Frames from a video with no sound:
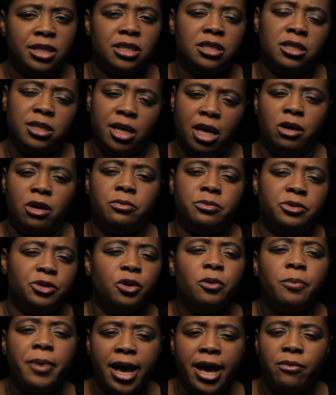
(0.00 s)

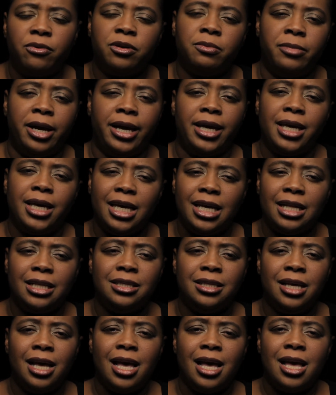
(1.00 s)
Podejrzewali, że tak bardzo chcę
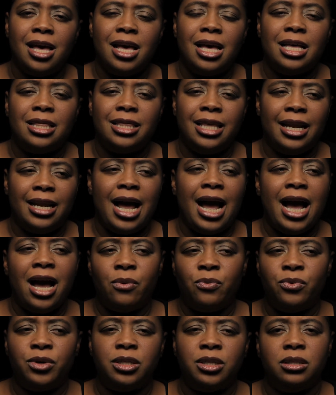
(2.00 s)
zostać w domu z
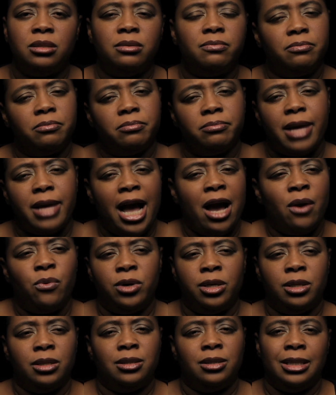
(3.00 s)
dziećmi, że ich
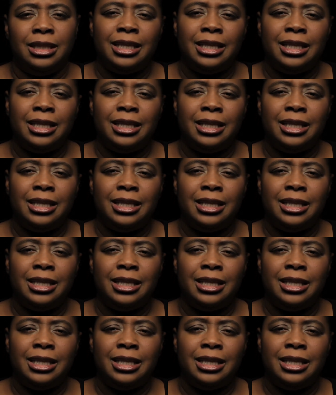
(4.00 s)
okłamuję.